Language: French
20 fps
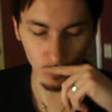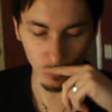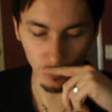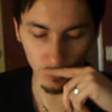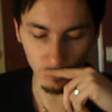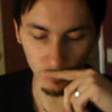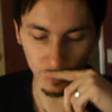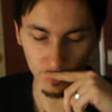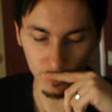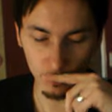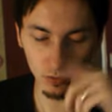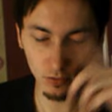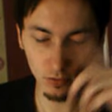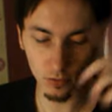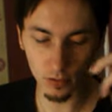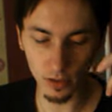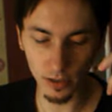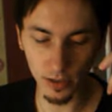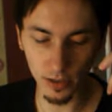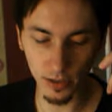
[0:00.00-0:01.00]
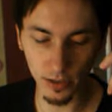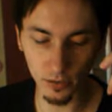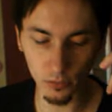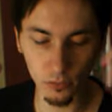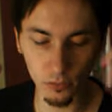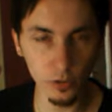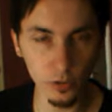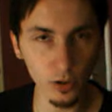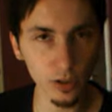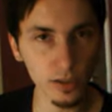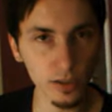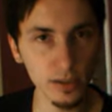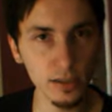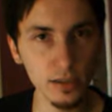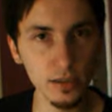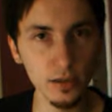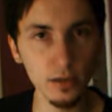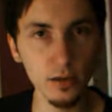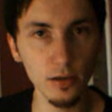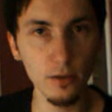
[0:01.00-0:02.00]
dire. maintenant, les lutteurs
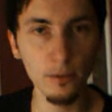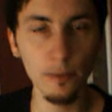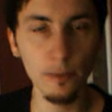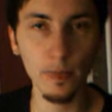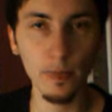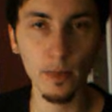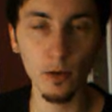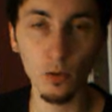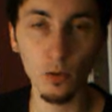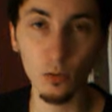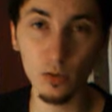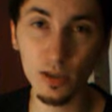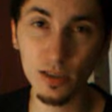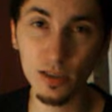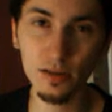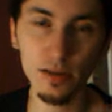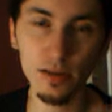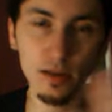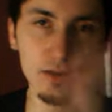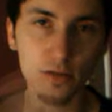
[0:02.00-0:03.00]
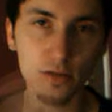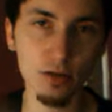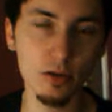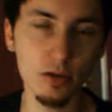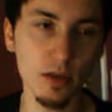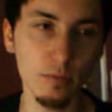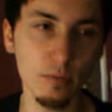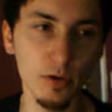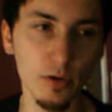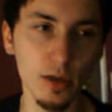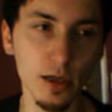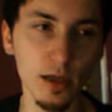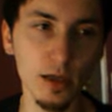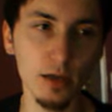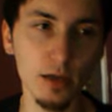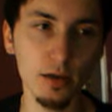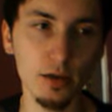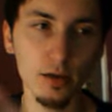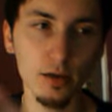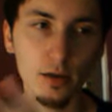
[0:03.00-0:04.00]
qui ont quitté le sol japonais